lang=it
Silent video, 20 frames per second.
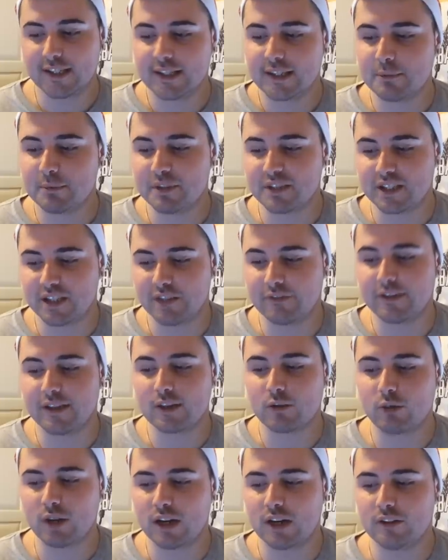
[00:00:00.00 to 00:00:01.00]
Chi mi
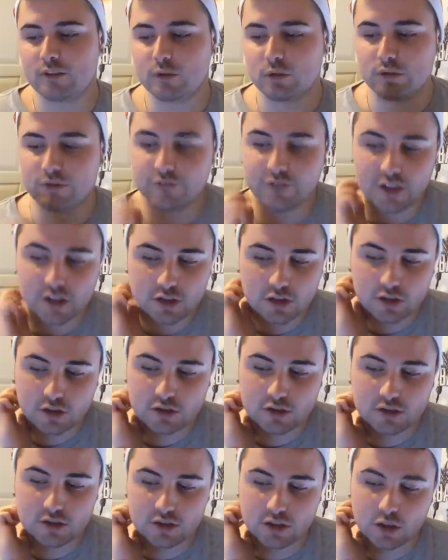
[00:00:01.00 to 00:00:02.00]
scrive qual è il
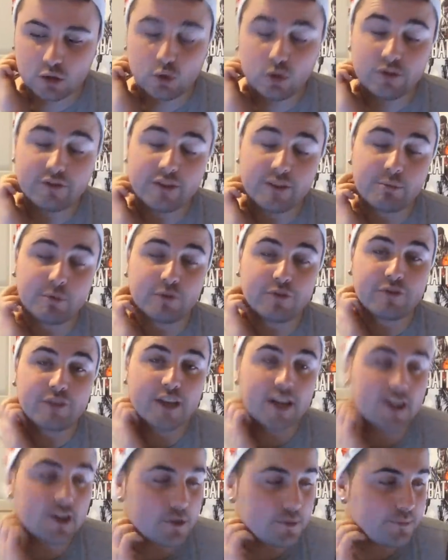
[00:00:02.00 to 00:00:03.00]
video di cui vai più
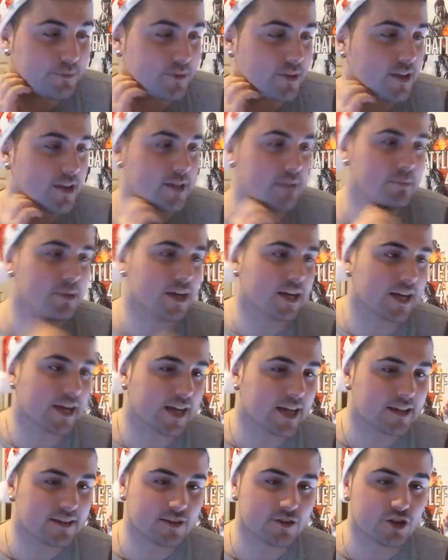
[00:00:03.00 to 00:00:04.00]
fiero eh beh
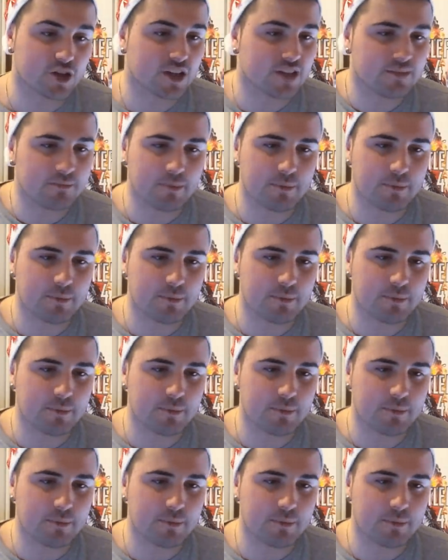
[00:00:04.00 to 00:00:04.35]
ragazzi cioè,